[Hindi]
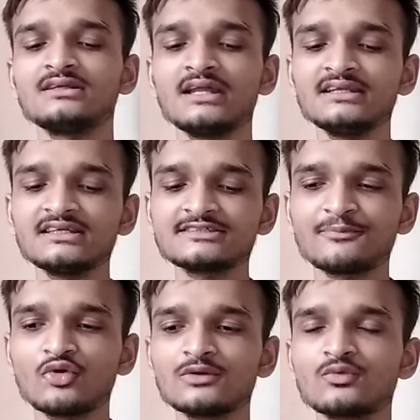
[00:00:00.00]
यानी कि
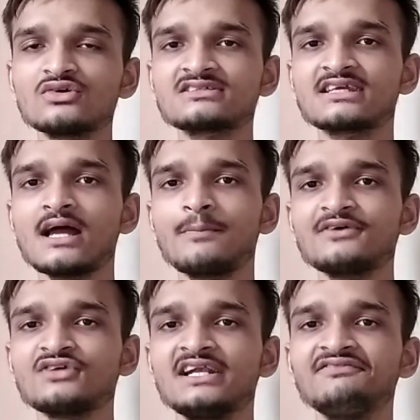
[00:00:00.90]
स्पोर्ट बोर्ड्स के आपका
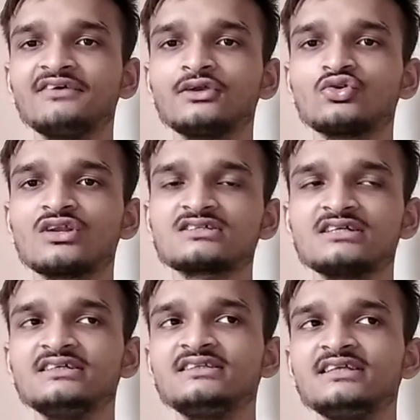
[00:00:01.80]
सर्टिफिकेट होना
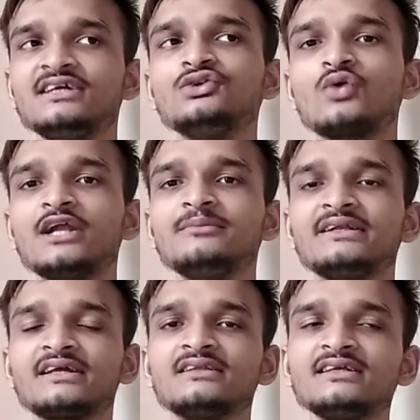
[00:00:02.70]
चाहिए तीन
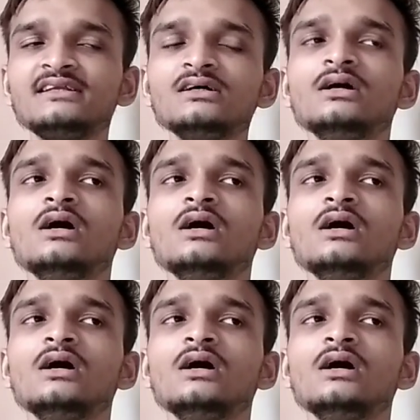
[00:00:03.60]
रिक्वायरमेंट है तीन